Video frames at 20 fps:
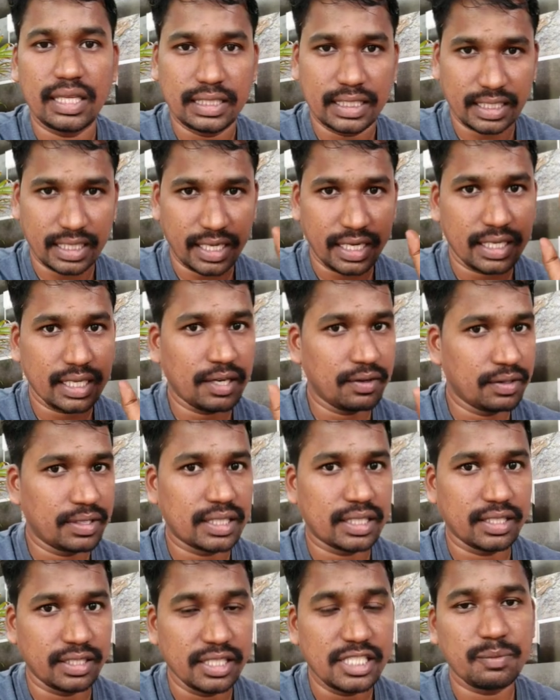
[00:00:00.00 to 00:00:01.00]
அதை கரெக்டாக
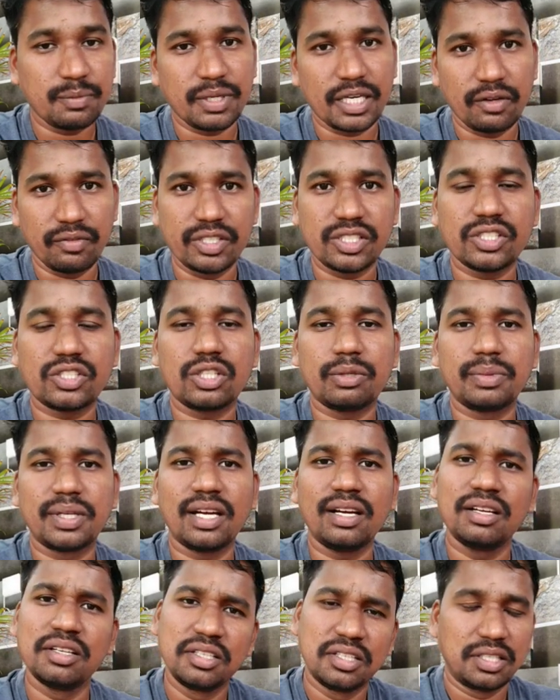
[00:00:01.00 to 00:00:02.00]
அவங்ககிட்ட ரீச் பண்ண
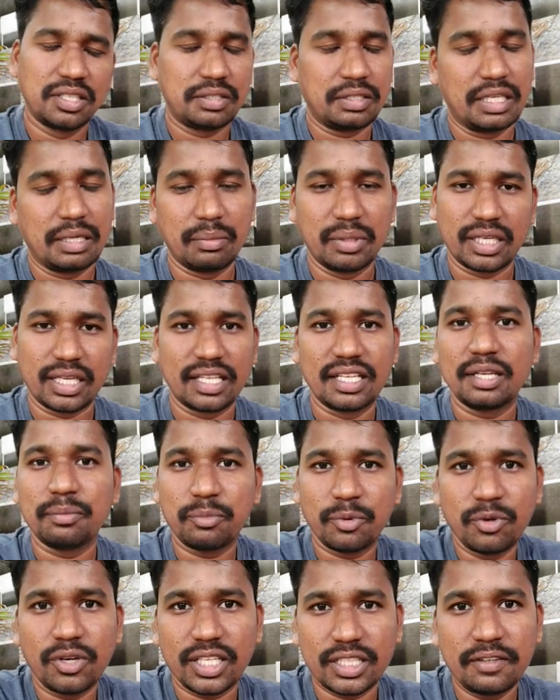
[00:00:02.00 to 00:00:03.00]
வச்சுட்டோம்னா நமக்கு
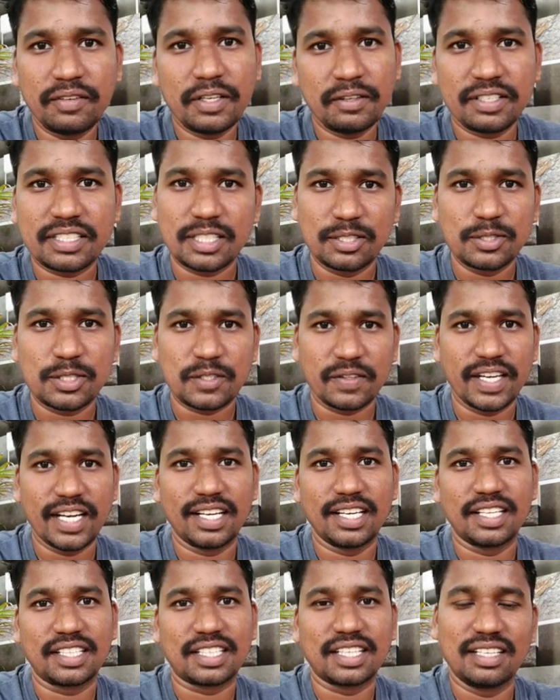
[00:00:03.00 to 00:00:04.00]
அதில் போ அதை விட சந்தோஷம் வேறு
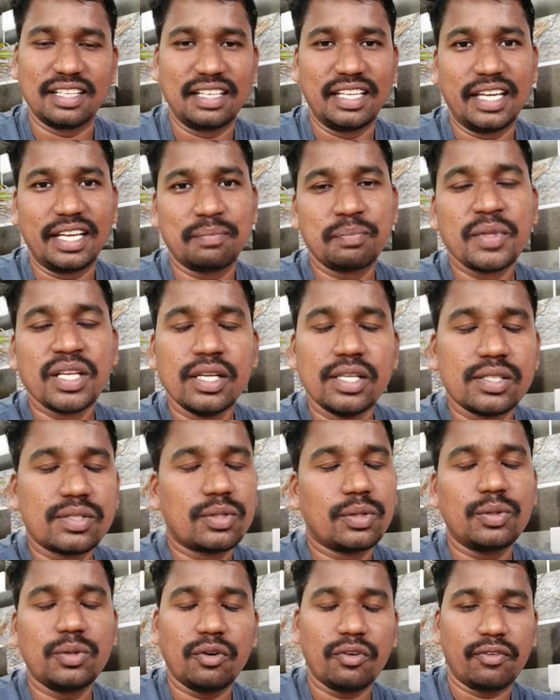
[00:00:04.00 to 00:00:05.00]
என்ன இருக்குது இல்லையா
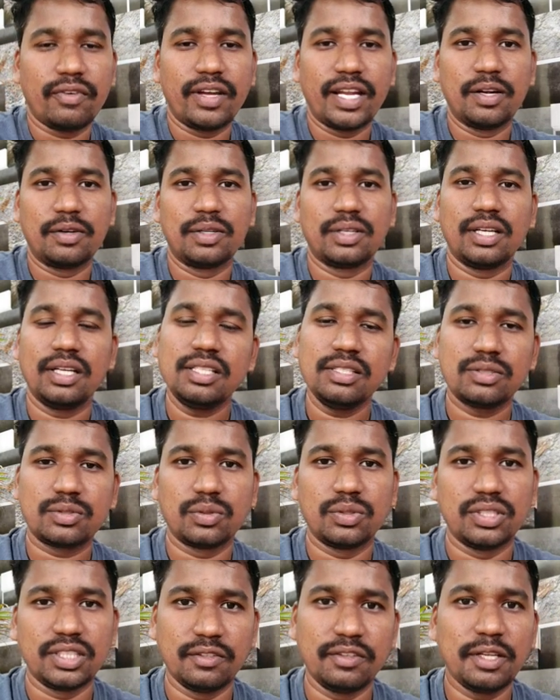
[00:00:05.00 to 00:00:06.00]
ஸோ வேறு ஒன்றும் இல்லை
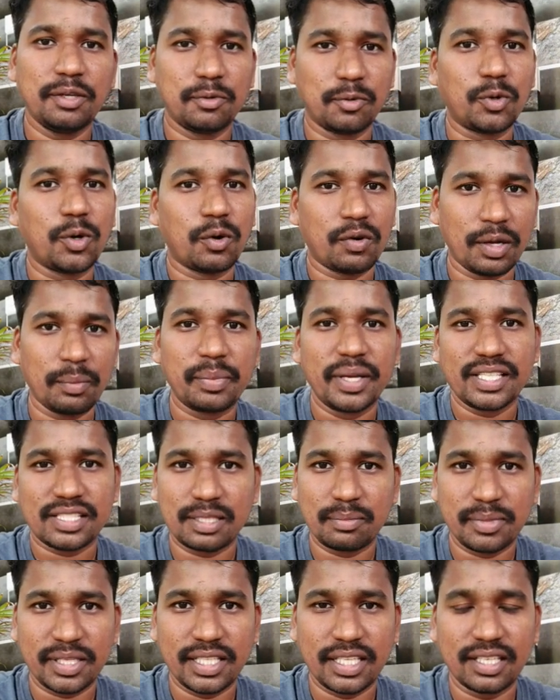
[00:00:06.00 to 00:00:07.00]
ஸோ இதுவே ஓவராக
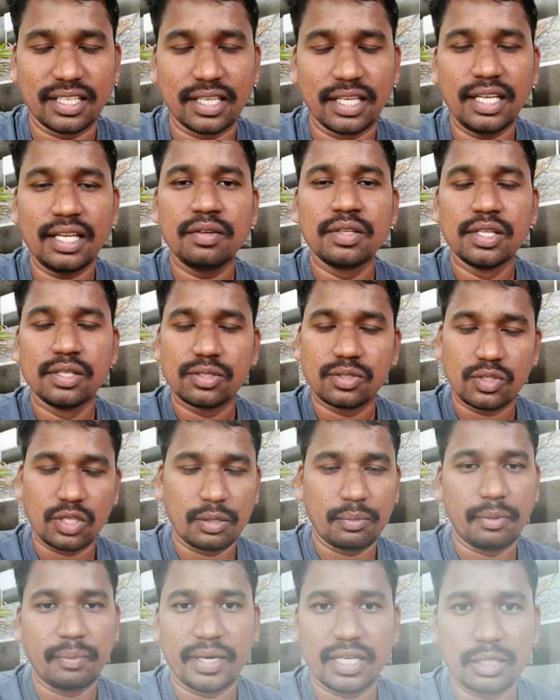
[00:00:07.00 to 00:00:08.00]
பேசுகிற மாதிரி தான் இருக்கு இல்லையா ஸோ
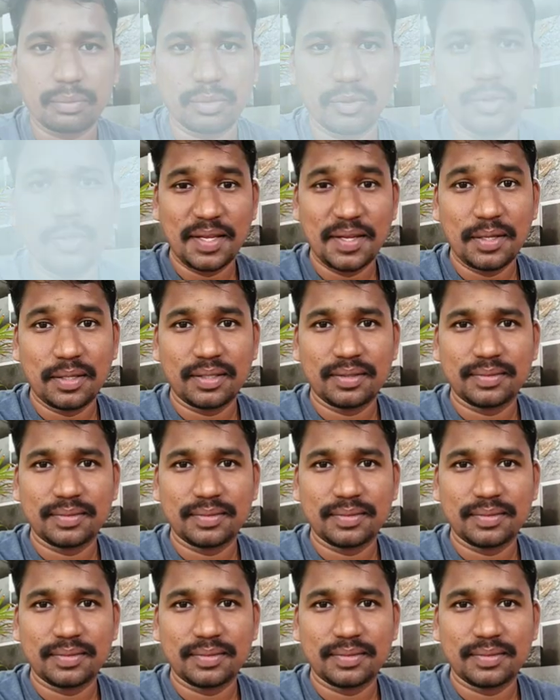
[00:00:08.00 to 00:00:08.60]
நம்ம மேட்டர் போவோம்